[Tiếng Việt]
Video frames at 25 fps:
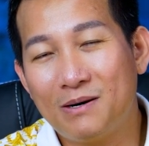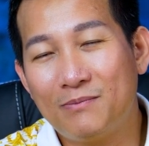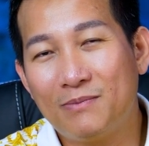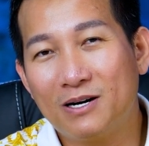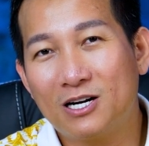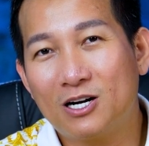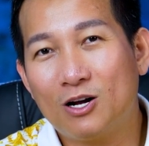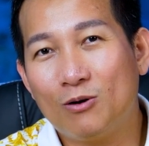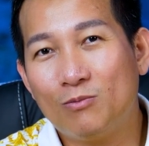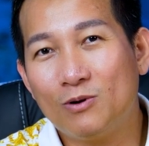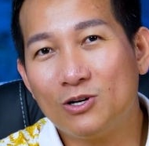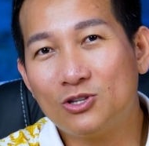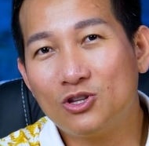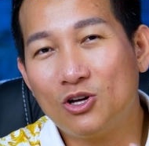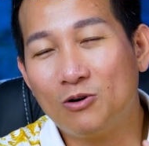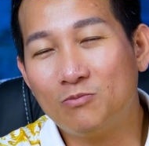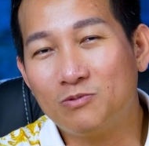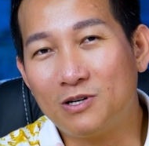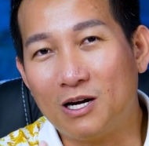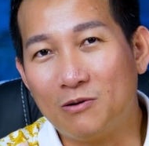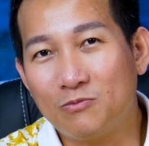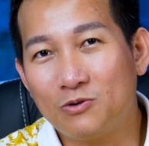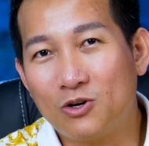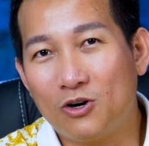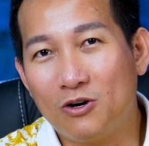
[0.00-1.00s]
mà mình không có tôn
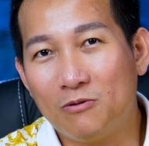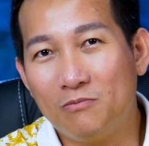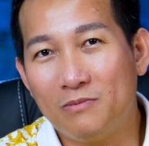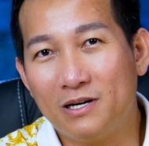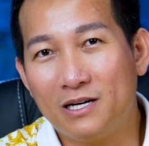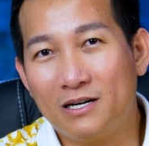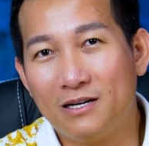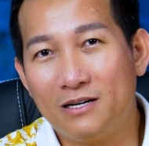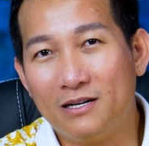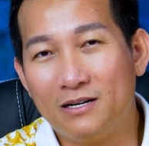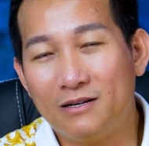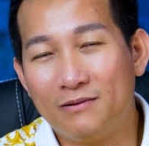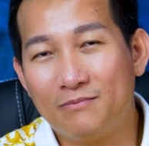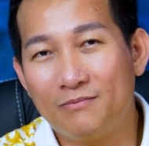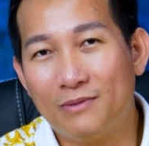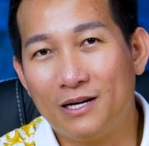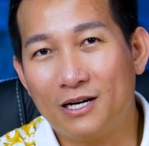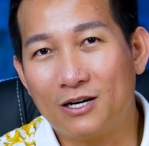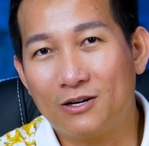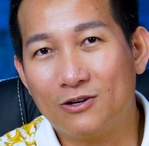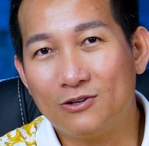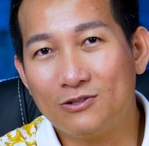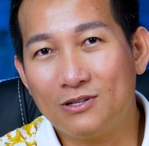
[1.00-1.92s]
trọng con mình mình